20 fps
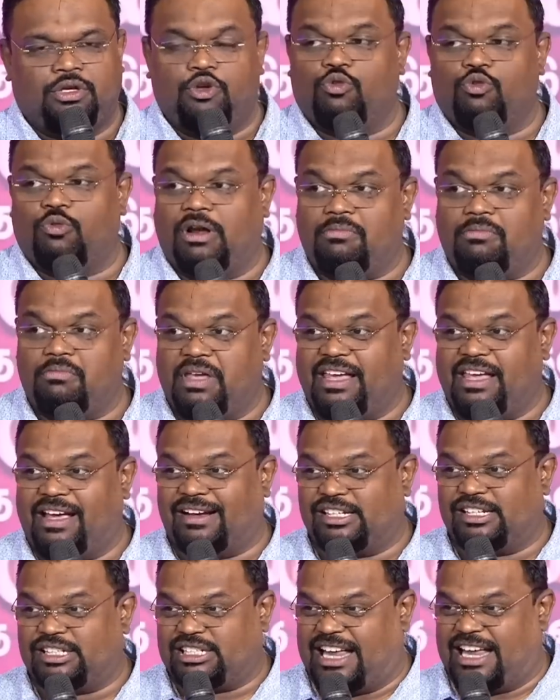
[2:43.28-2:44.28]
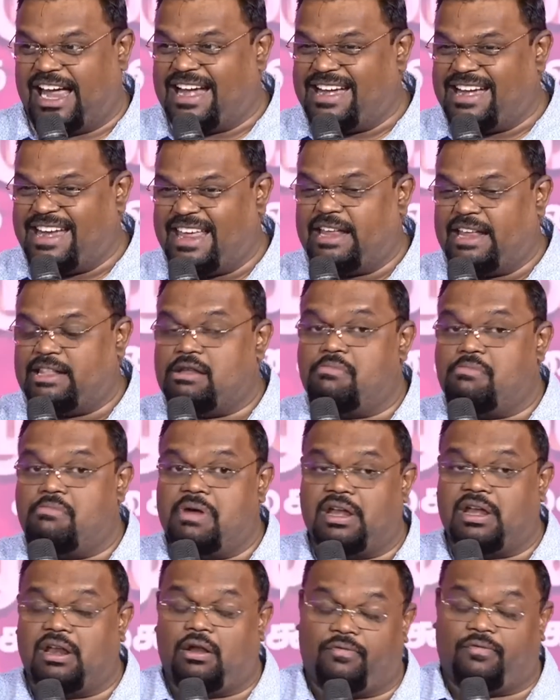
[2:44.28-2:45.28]
You and me are standing in the
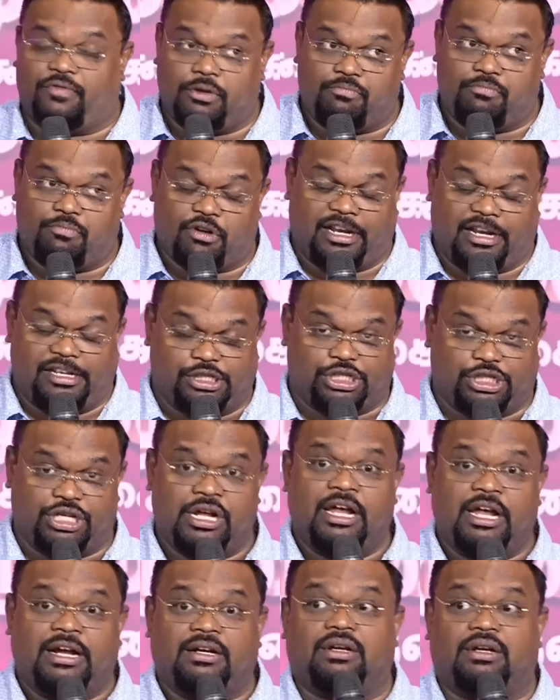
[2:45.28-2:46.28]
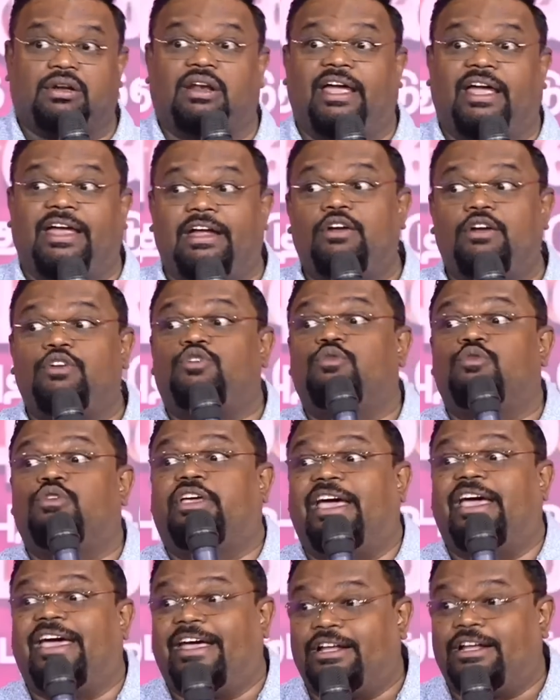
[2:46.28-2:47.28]
middle of the bridge ட்ரைங் டு
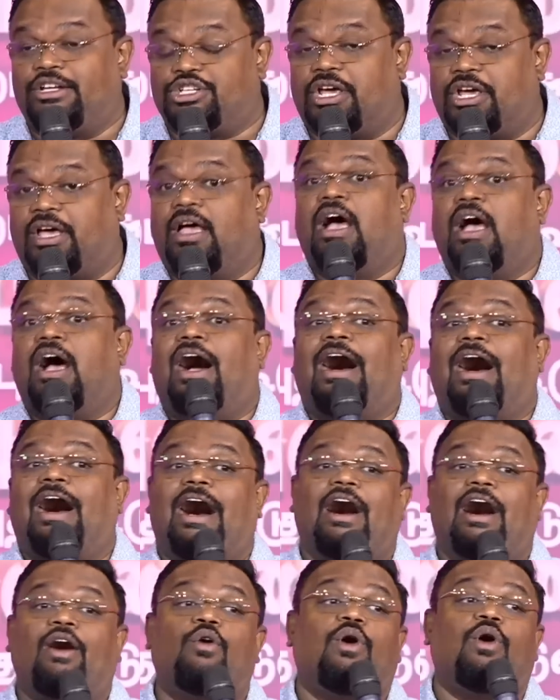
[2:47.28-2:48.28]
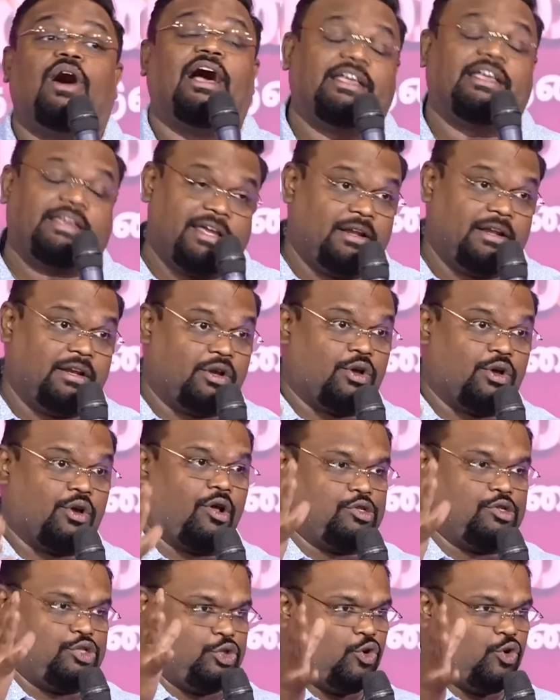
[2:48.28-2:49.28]
கேஜ் ஹவு ஐ கேன்
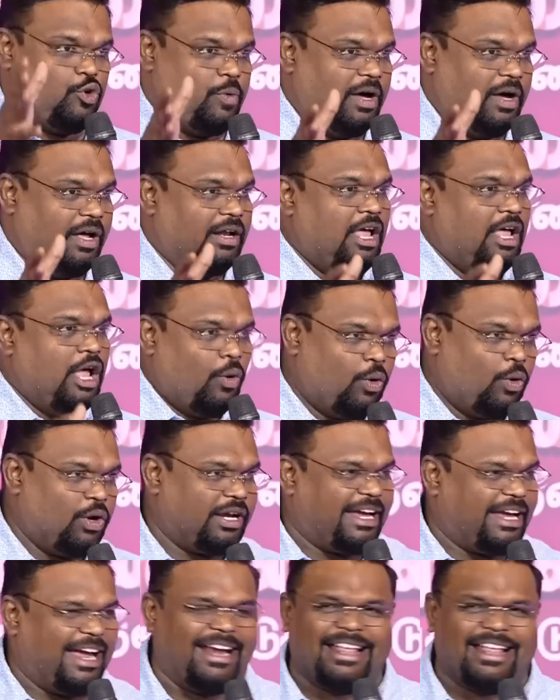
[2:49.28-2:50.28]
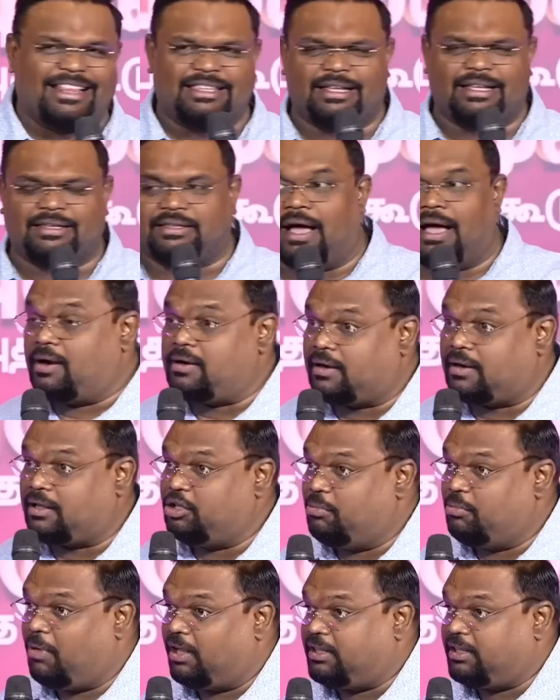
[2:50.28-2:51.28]
கிராஸ் ஓவர் ஒரு கிணத்தை
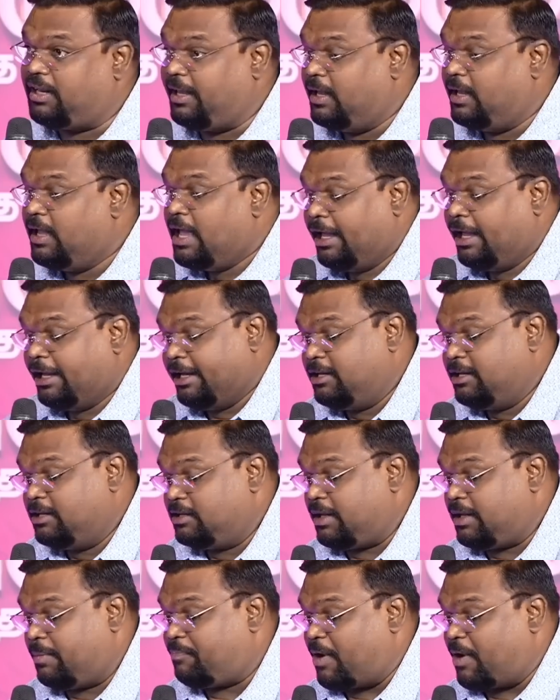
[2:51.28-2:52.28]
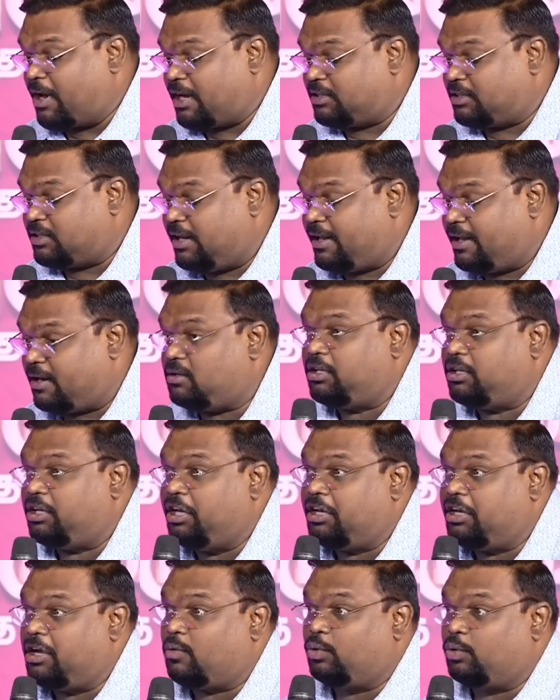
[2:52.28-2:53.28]
தாண்டது மாதிரி இந்த பக்கத்துல இருந்து
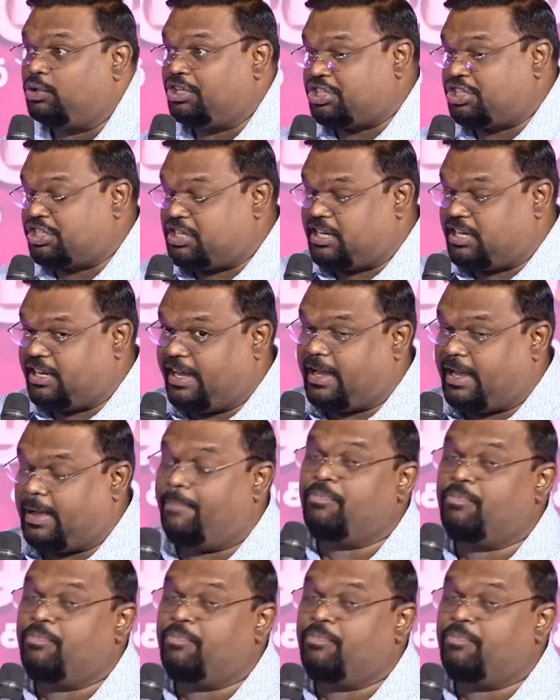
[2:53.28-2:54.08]
நீங்க குதிச்சிட்டீங்க